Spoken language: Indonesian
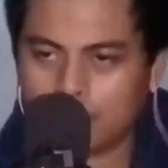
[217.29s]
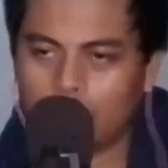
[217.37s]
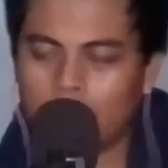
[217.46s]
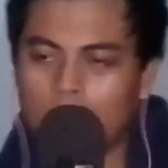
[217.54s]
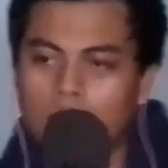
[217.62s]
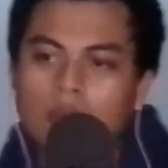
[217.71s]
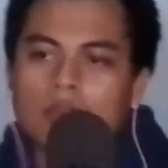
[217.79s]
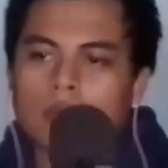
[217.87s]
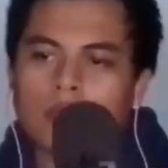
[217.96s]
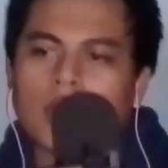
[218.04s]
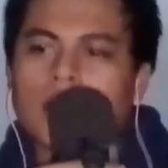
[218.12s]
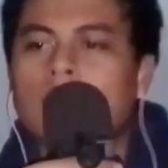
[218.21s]
Emang
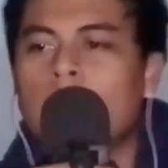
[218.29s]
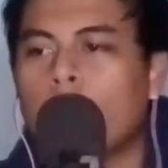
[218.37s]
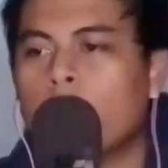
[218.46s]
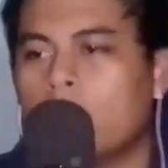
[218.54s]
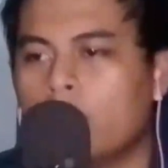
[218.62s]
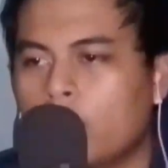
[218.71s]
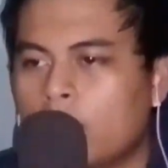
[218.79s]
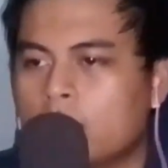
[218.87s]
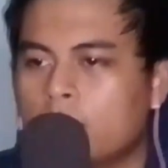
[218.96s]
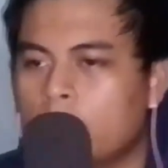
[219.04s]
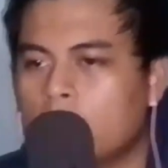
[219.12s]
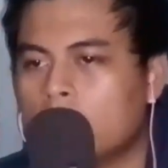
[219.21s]
karakter
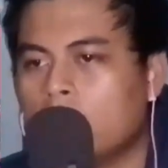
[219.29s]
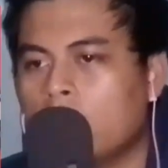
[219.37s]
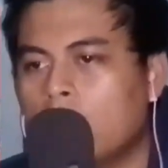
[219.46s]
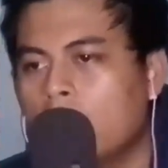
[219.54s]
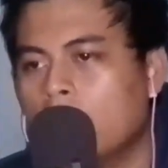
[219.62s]
populer-populer semua coy